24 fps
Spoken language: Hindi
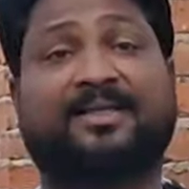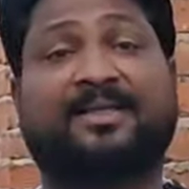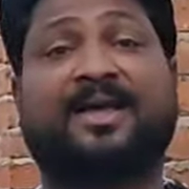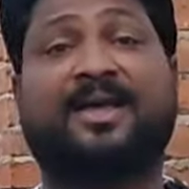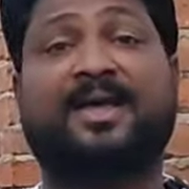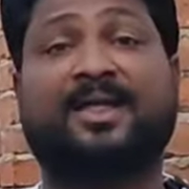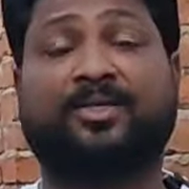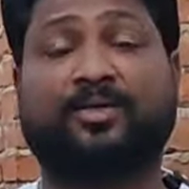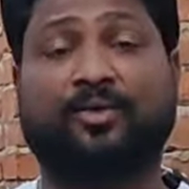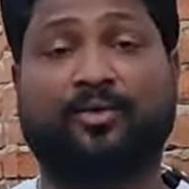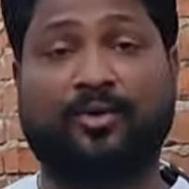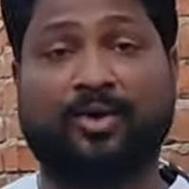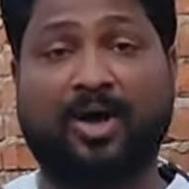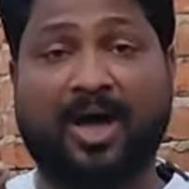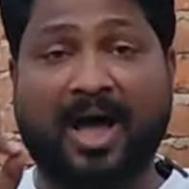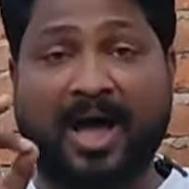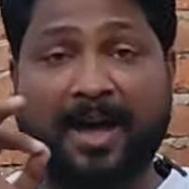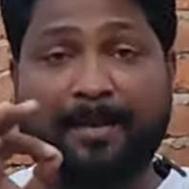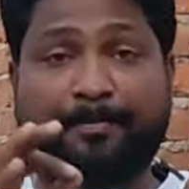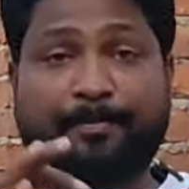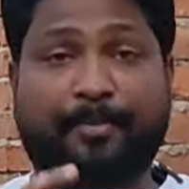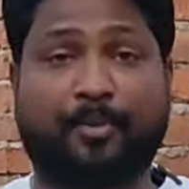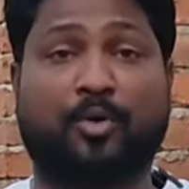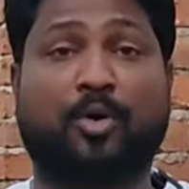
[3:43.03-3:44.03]
करते हैं तो
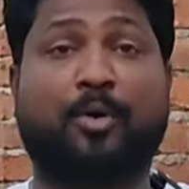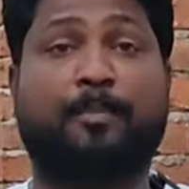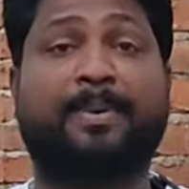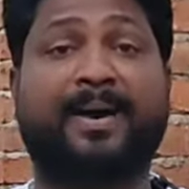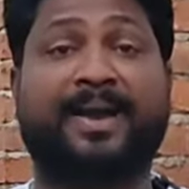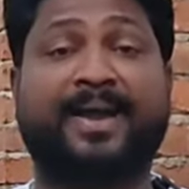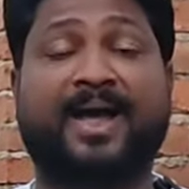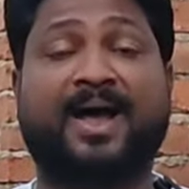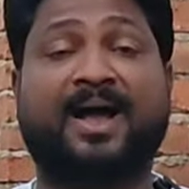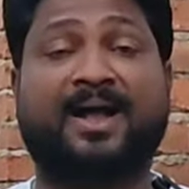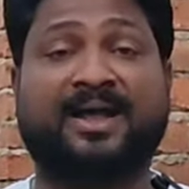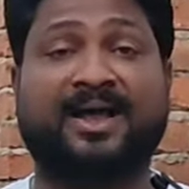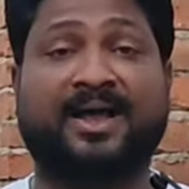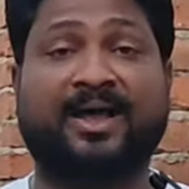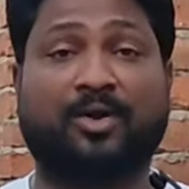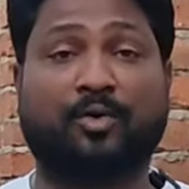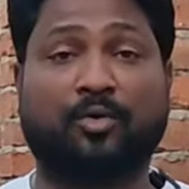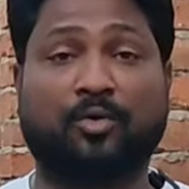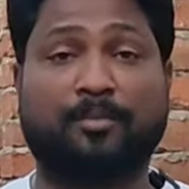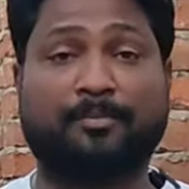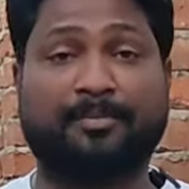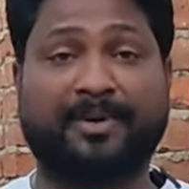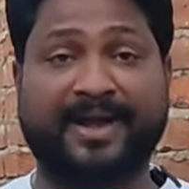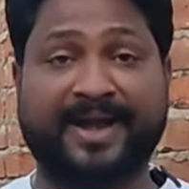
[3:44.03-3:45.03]
आपको बना के
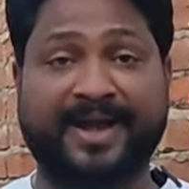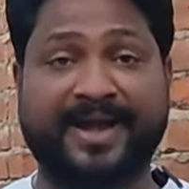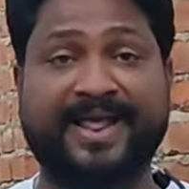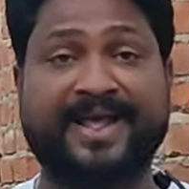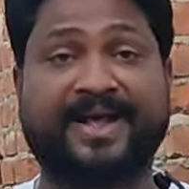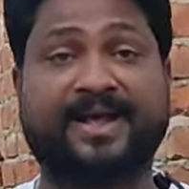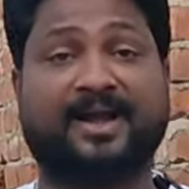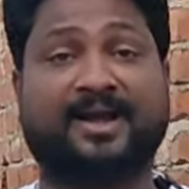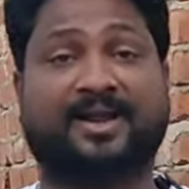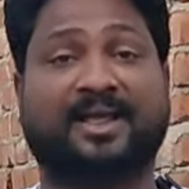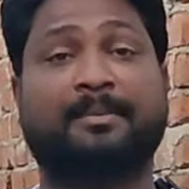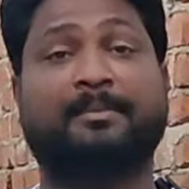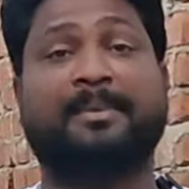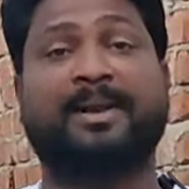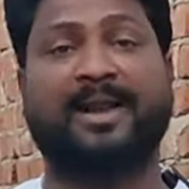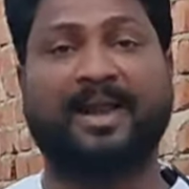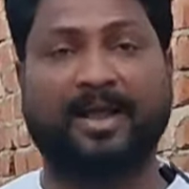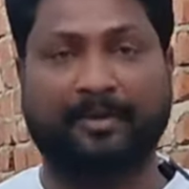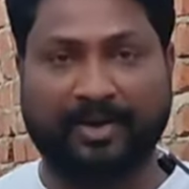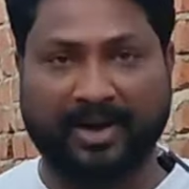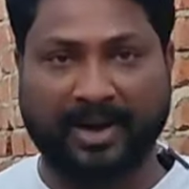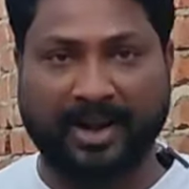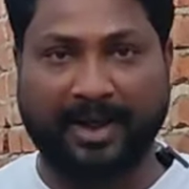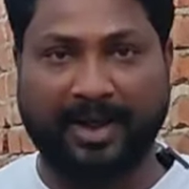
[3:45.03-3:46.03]
रूम रेडी करके
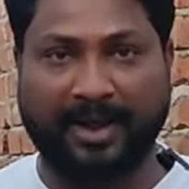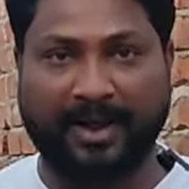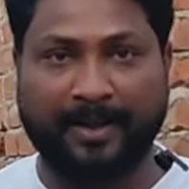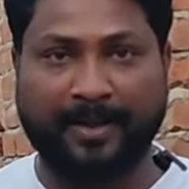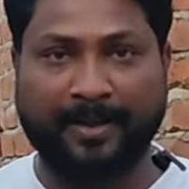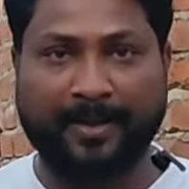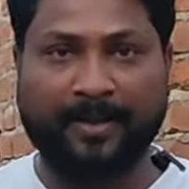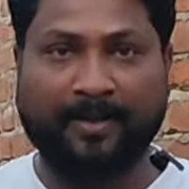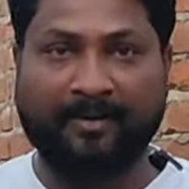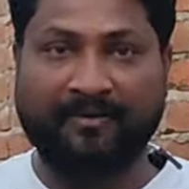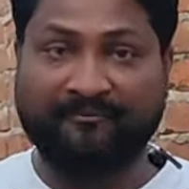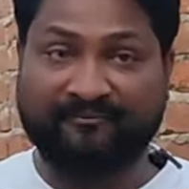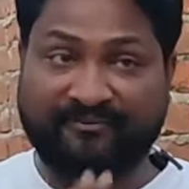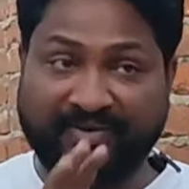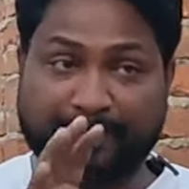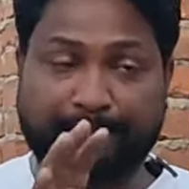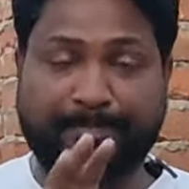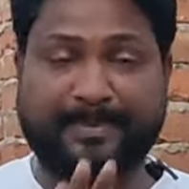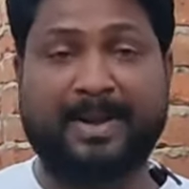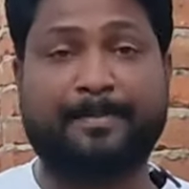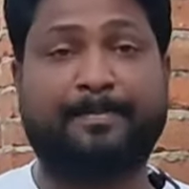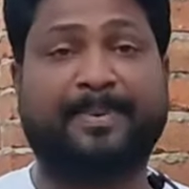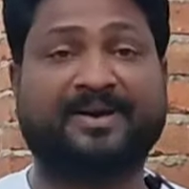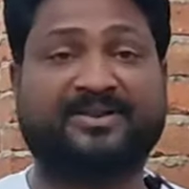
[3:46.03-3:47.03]
मिलने वाला है
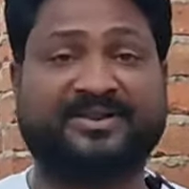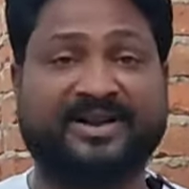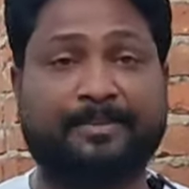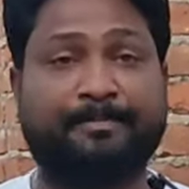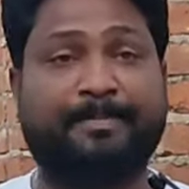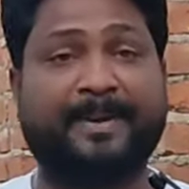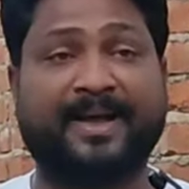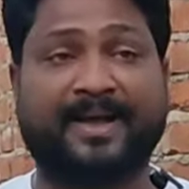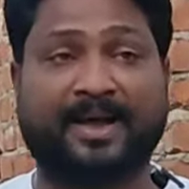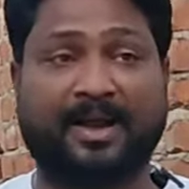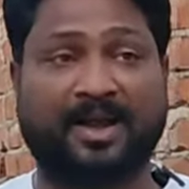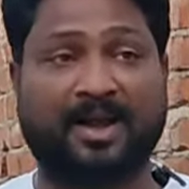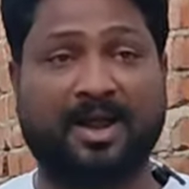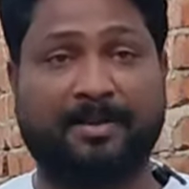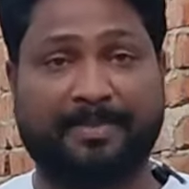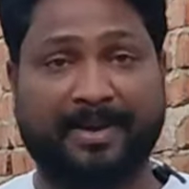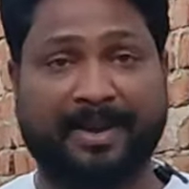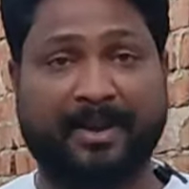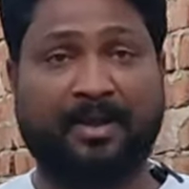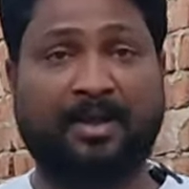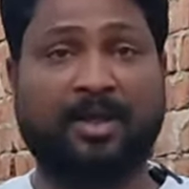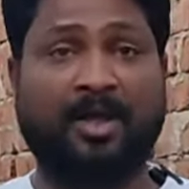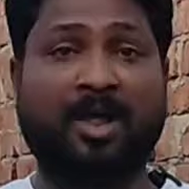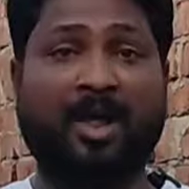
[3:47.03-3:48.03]
50 परसेंट पे करने
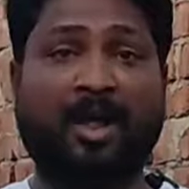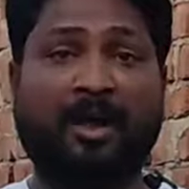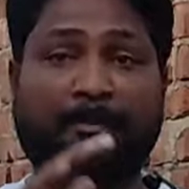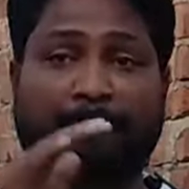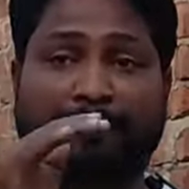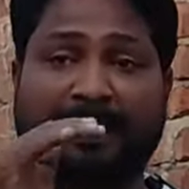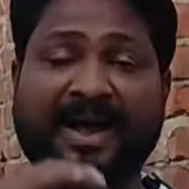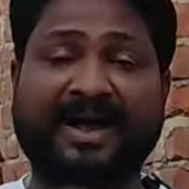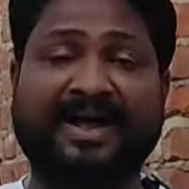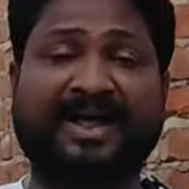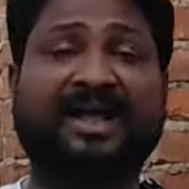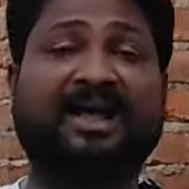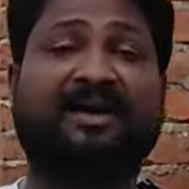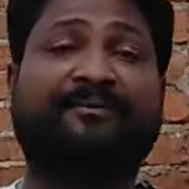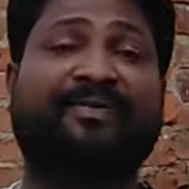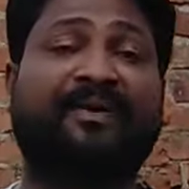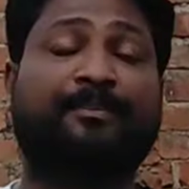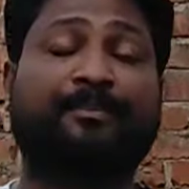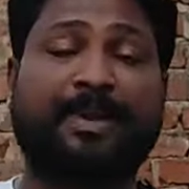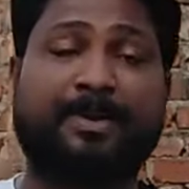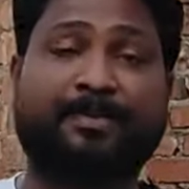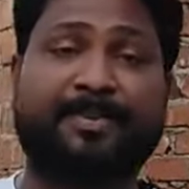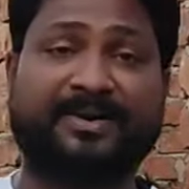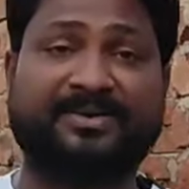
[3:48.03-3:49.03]
पे बाकी का
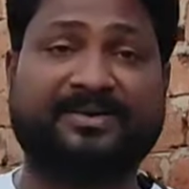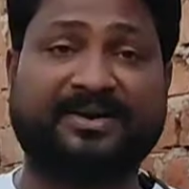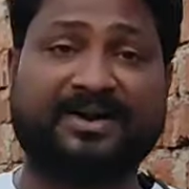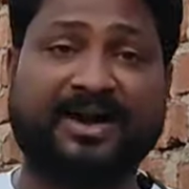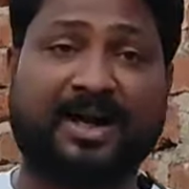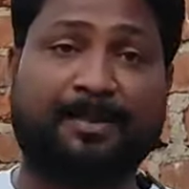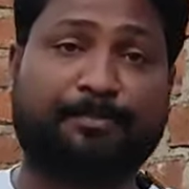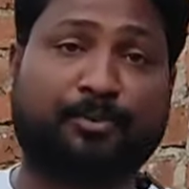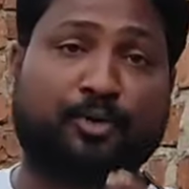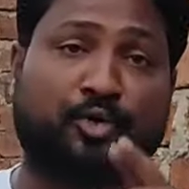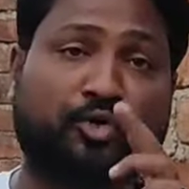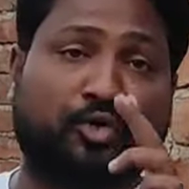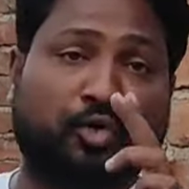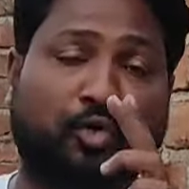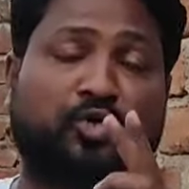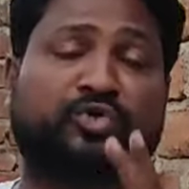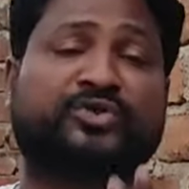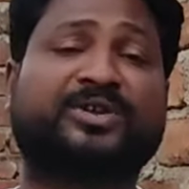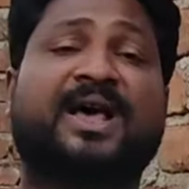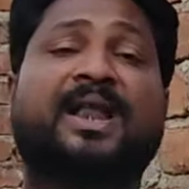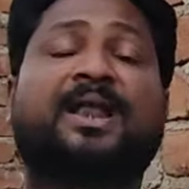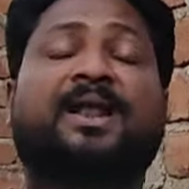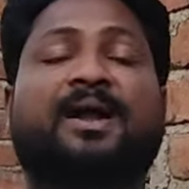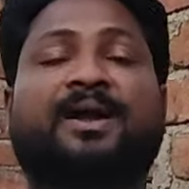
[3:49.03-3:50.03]
50 परसेंट आपको दो
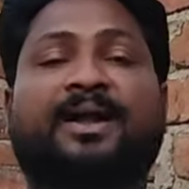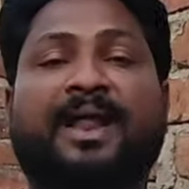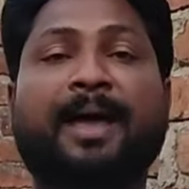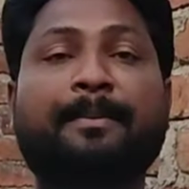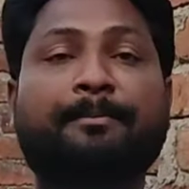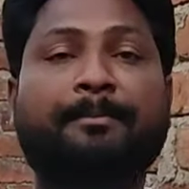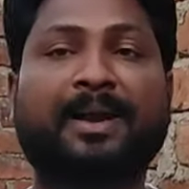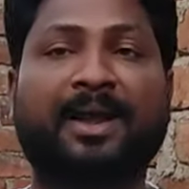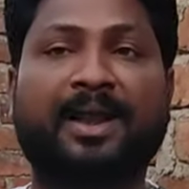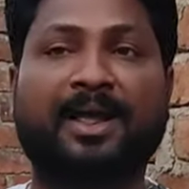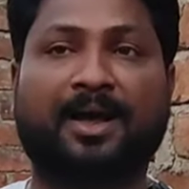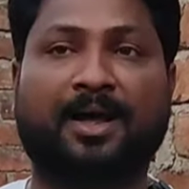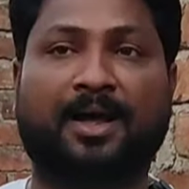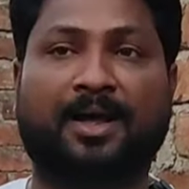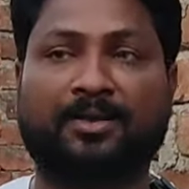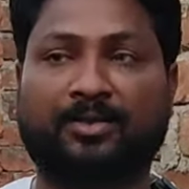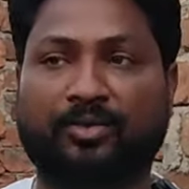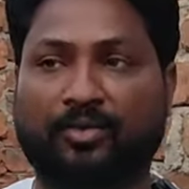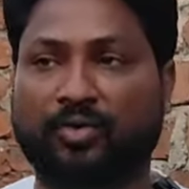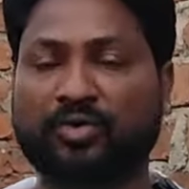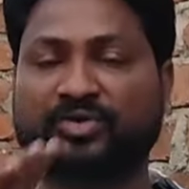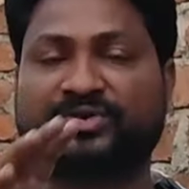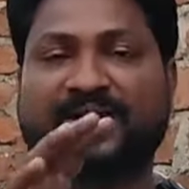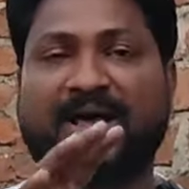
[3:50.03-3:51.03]
साल का टाइम मिलेगा
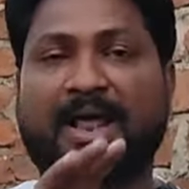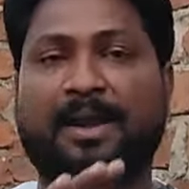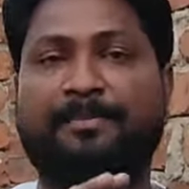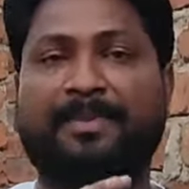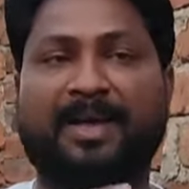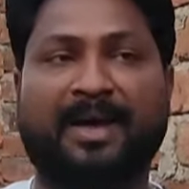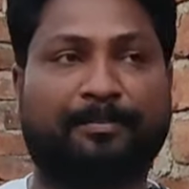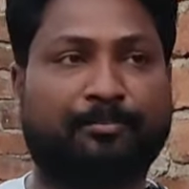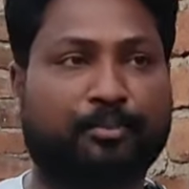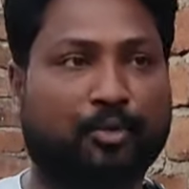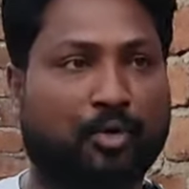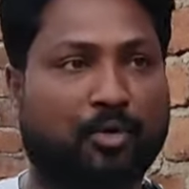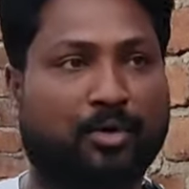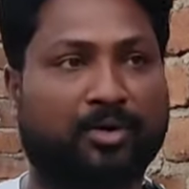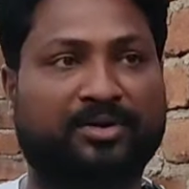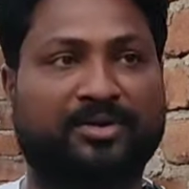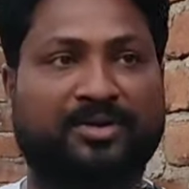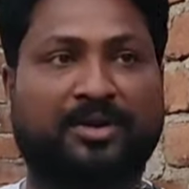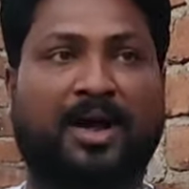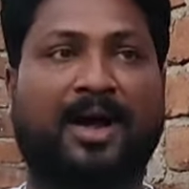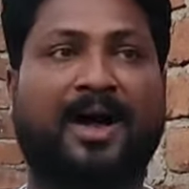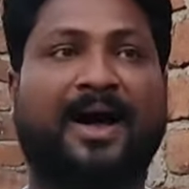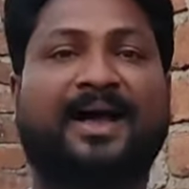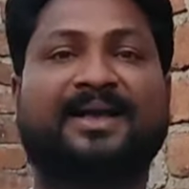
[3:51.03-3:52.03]
दो साल में आपको
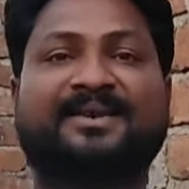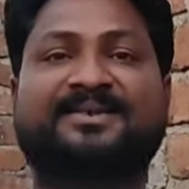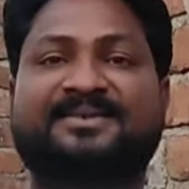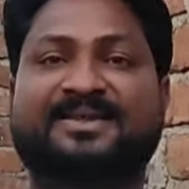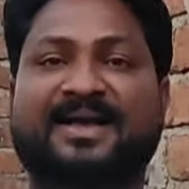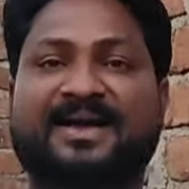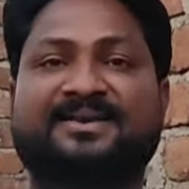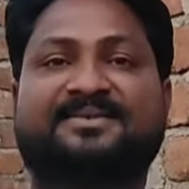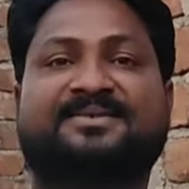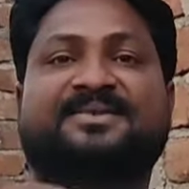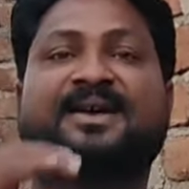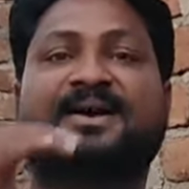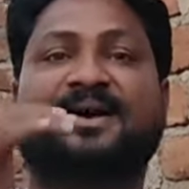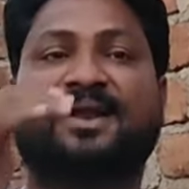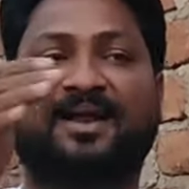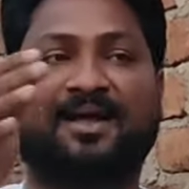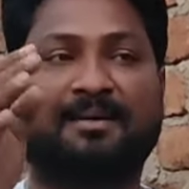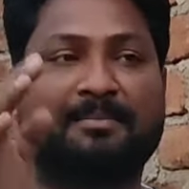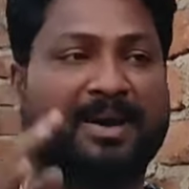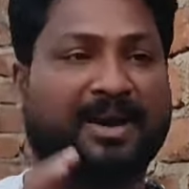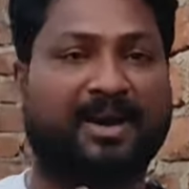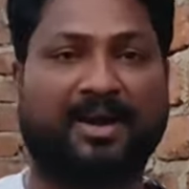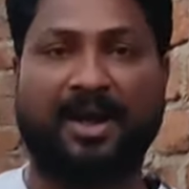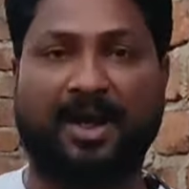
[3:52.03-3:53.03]
आहिस्ता आहिस्ता
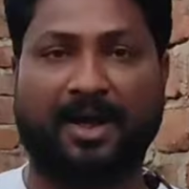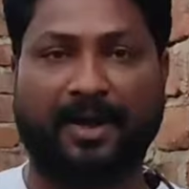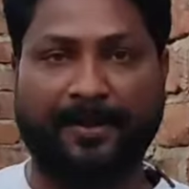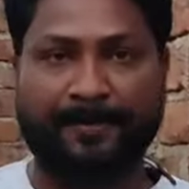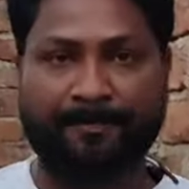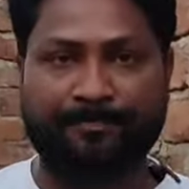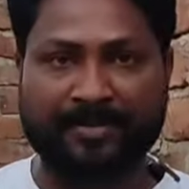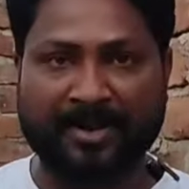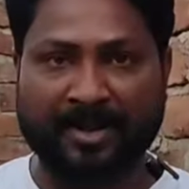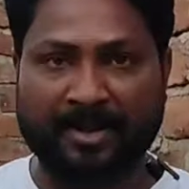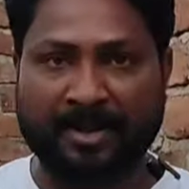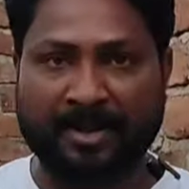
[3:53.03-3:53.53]
करके भरना है